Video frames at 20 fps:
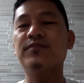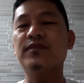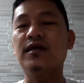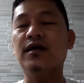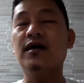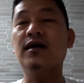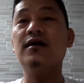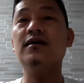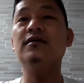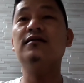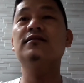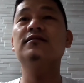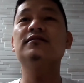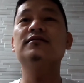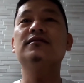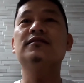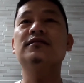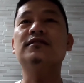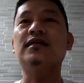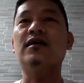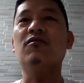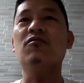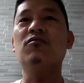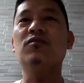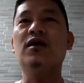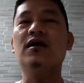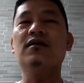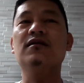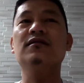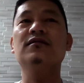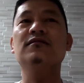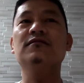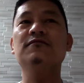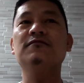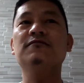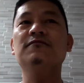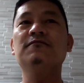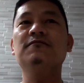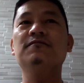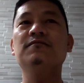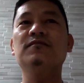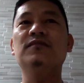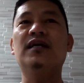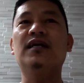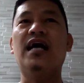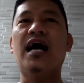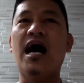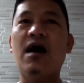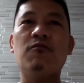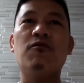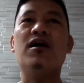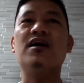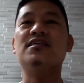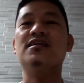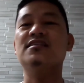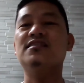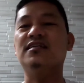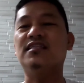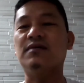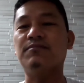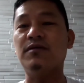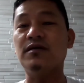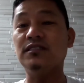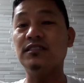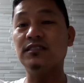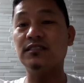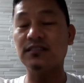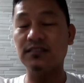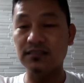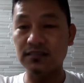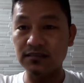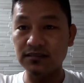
ha? sa unang naghawak diyan sa tapas